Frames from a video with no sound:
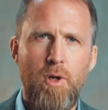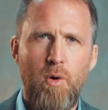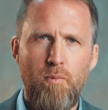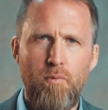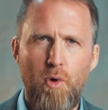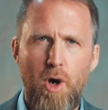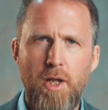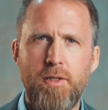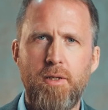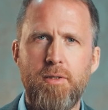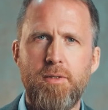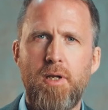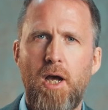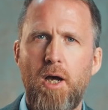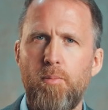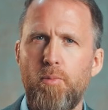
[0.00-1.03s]
Und
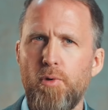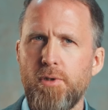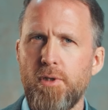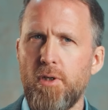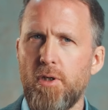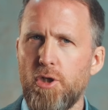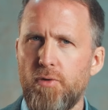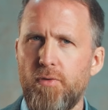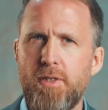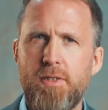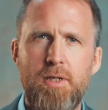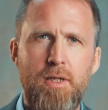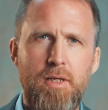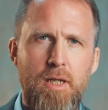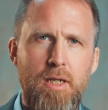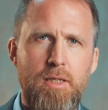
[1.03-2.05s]
woanders haben unsere
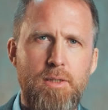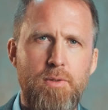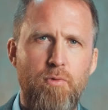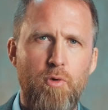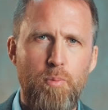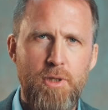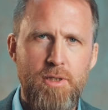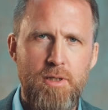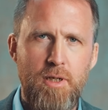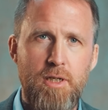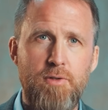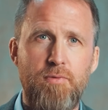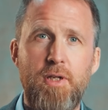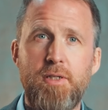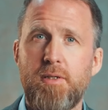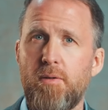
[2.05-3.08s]
Geschwister nichts, womit sie
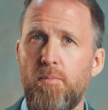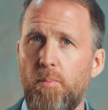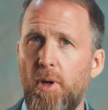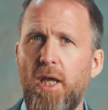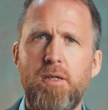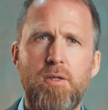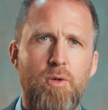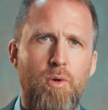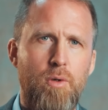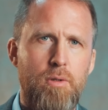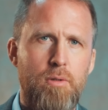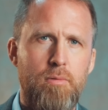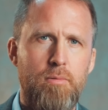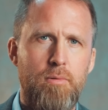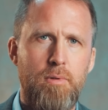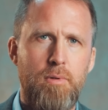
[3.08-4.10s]
das Fasten brechen könnten.